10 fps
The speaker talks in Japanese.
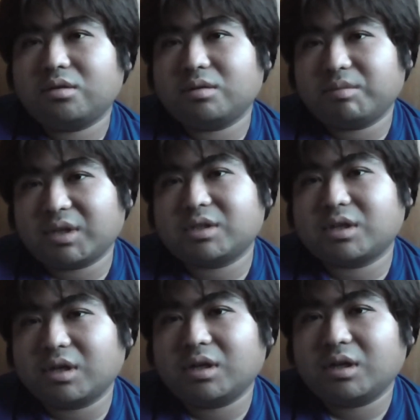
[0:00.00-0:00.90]
まあ、死
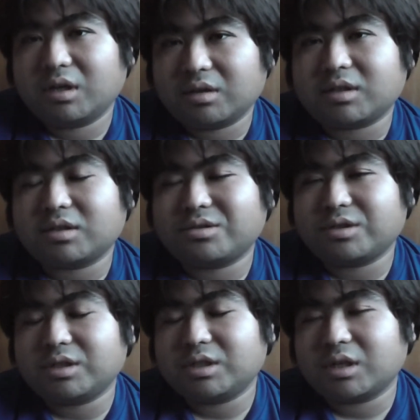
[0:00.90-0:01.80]
刑殺
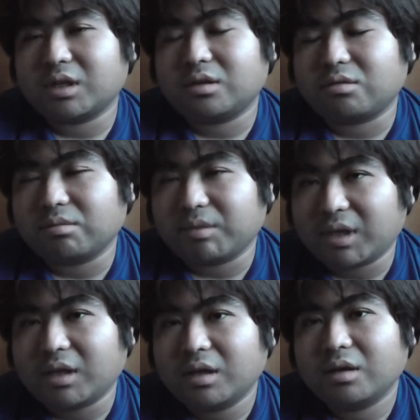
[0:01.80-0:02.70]
人事件とか
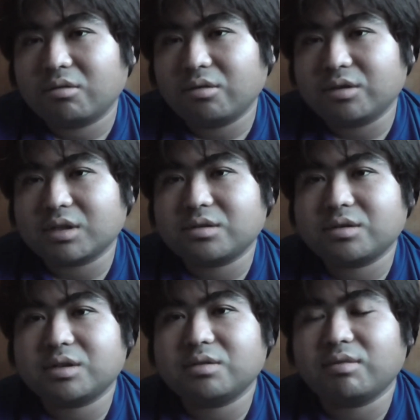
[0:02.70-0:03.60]
ねこういう殺
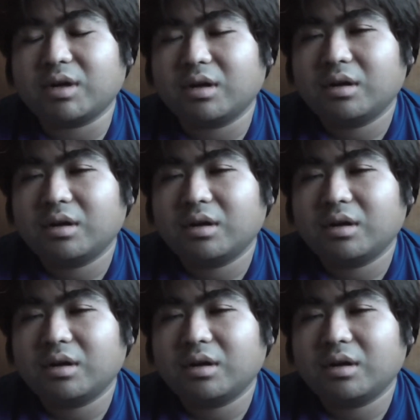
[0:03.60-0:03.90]
人は